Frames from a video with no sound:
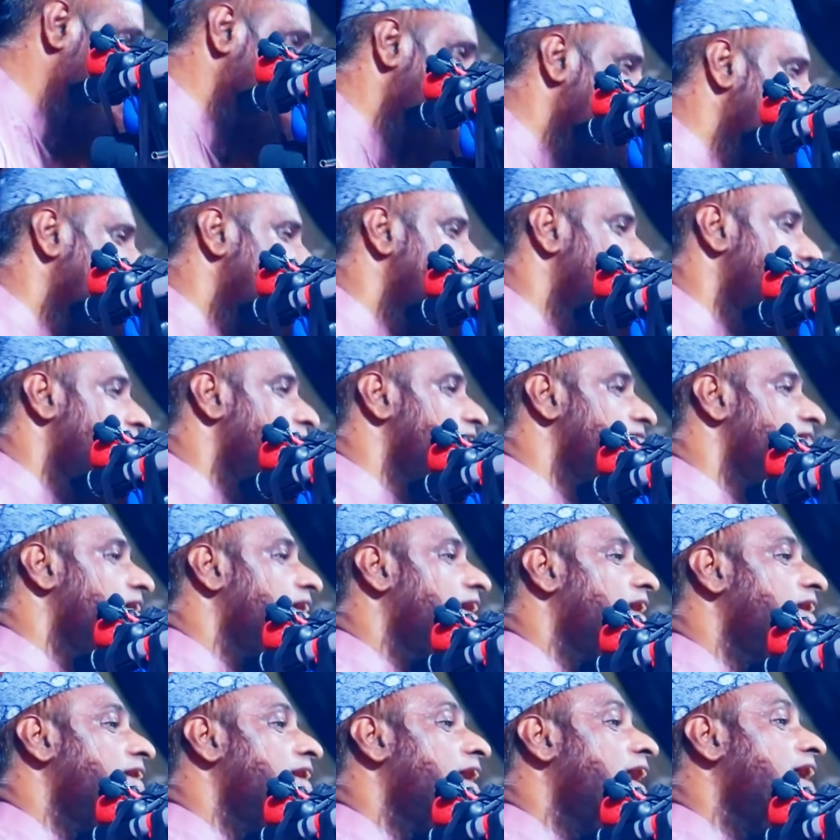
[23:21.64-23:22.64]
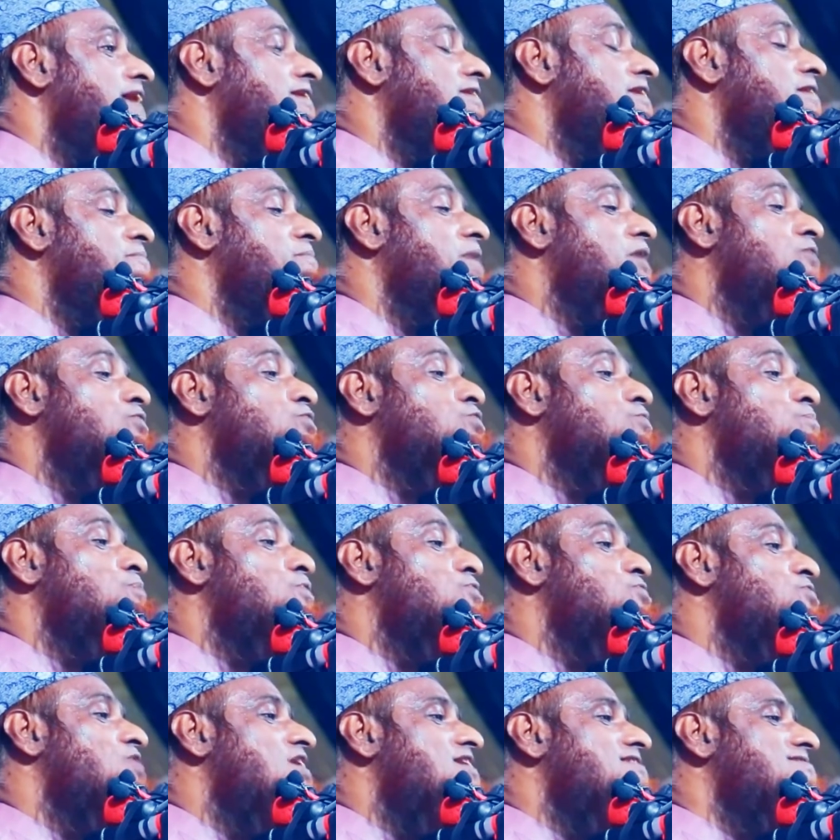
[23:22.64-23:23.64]
গনি সেই জায়গায় একটা মানুষ
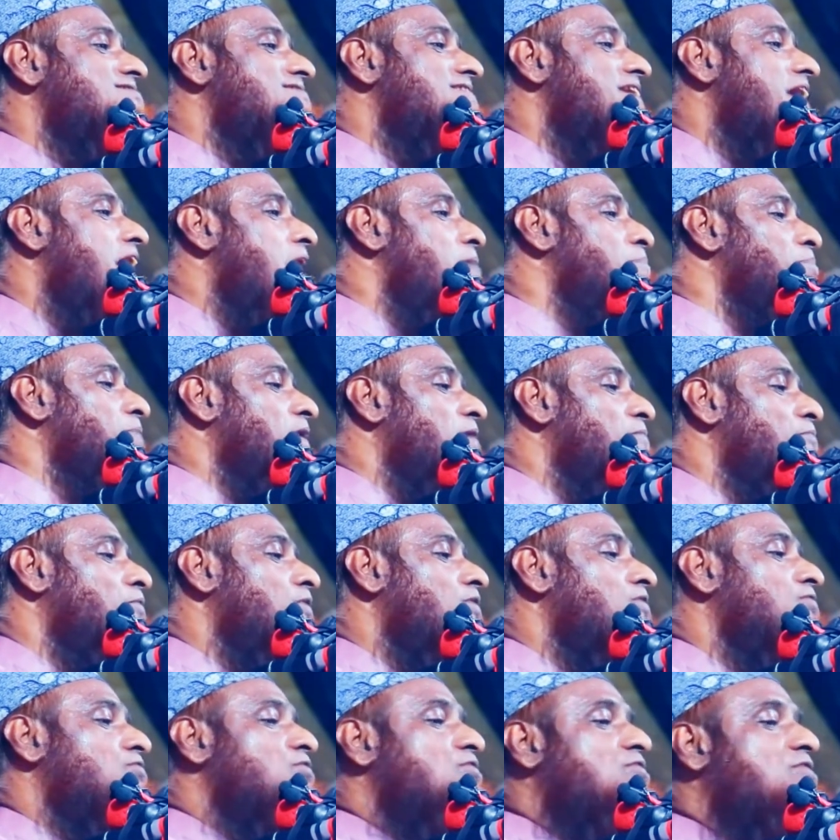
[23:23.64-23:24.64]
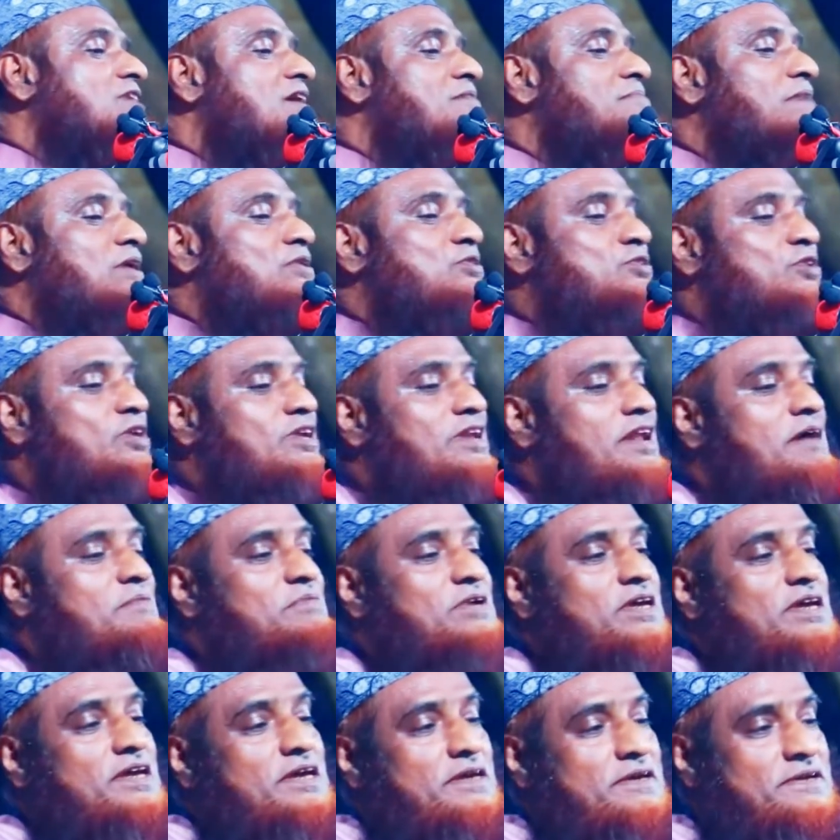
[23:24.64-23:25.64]
বসে আছে আপনার বলেন তো সেই মানুষের
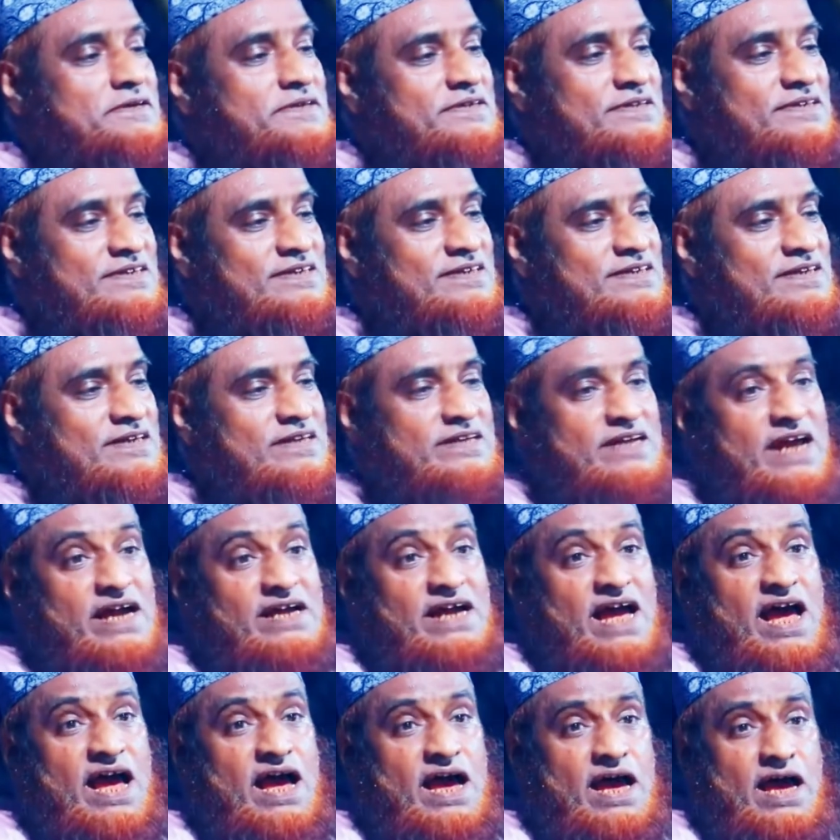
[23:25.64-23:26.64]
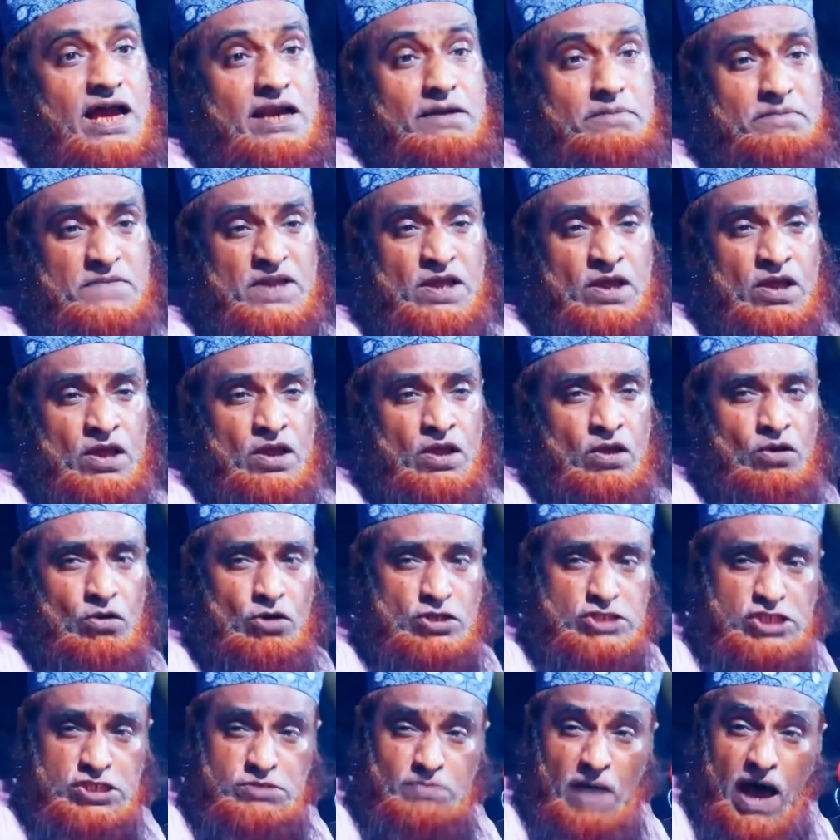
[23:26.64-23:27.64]
নাম কি রাখাল
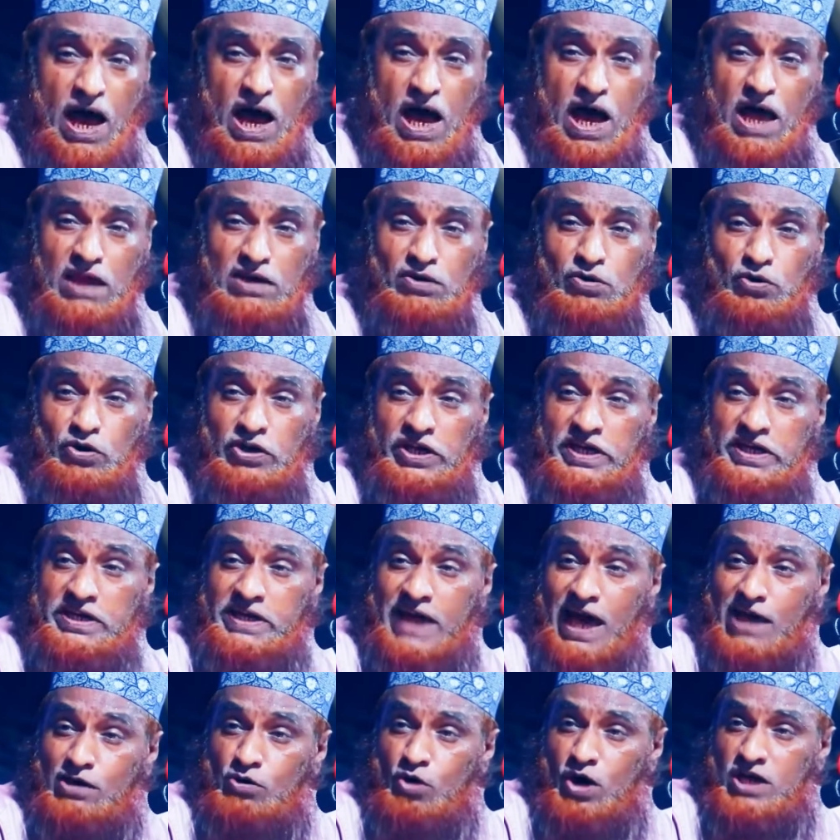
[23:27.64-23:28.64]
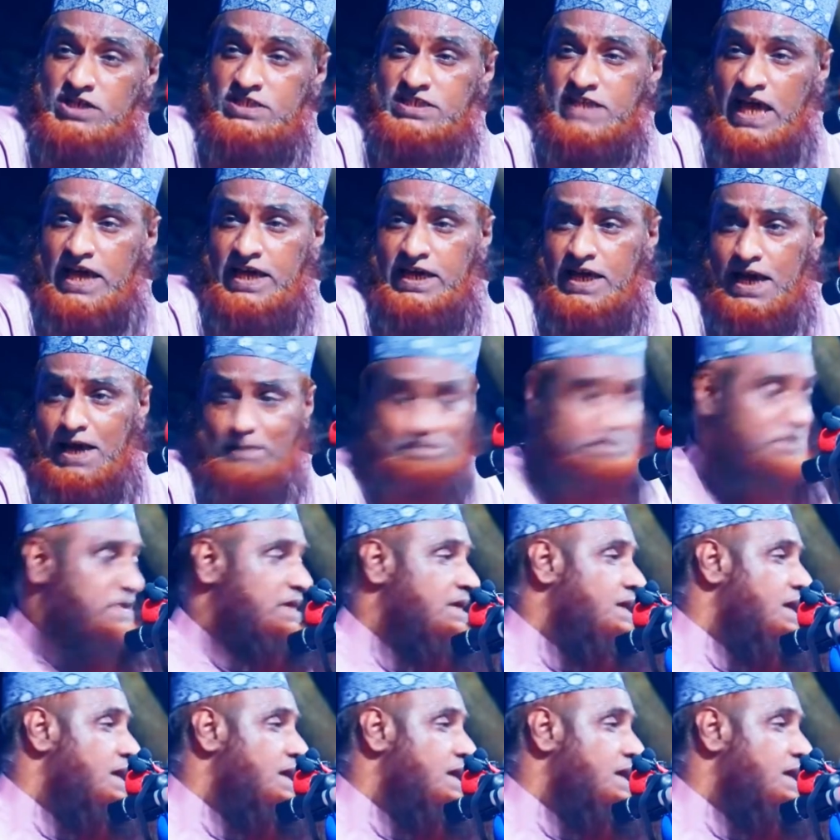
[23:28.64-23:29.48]
ওসমান গনি কেন ওই জায়গা